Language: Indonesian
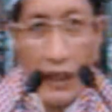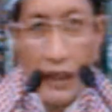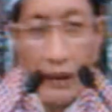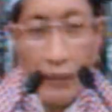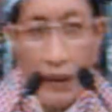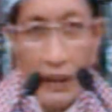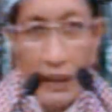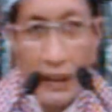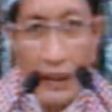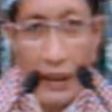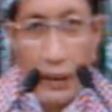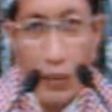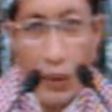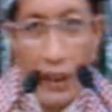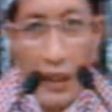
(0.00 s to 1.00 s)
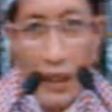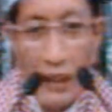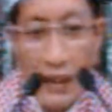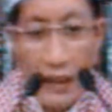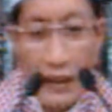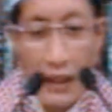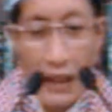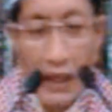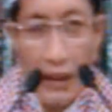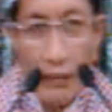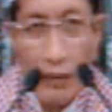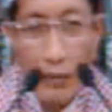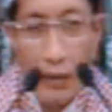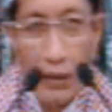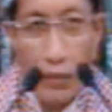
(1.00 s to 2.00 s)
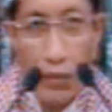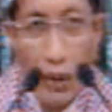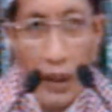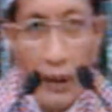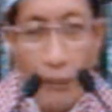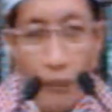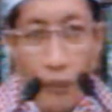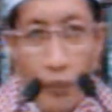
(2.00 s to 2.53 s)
kenikmatan itu ada di antara kami berdua,